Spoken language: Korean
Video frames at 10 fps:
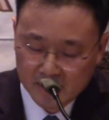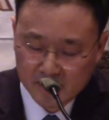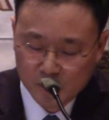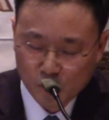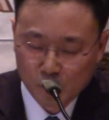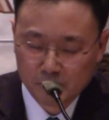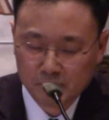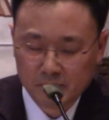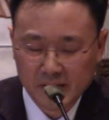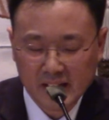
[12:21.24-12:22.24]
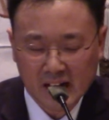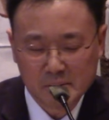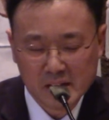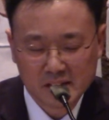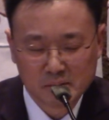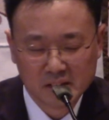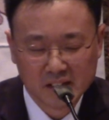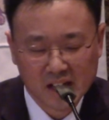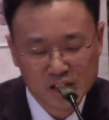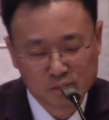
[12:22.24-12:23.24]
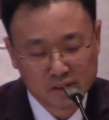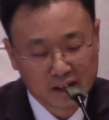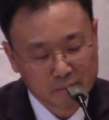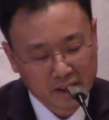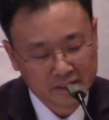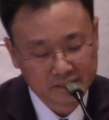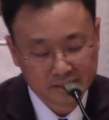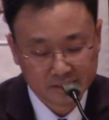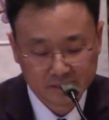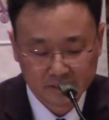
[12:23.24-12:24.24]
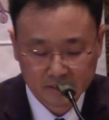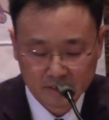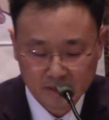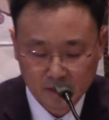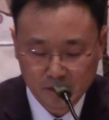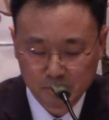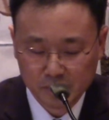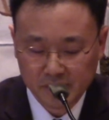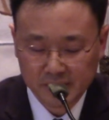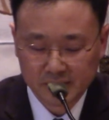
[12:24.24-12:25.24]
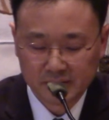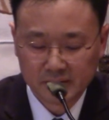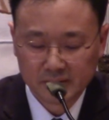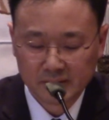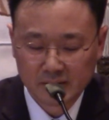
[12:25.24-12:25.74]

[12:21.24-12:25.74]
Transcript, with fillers: 조금 이따가 말씀을 드리겠습니다만 어떤 분들은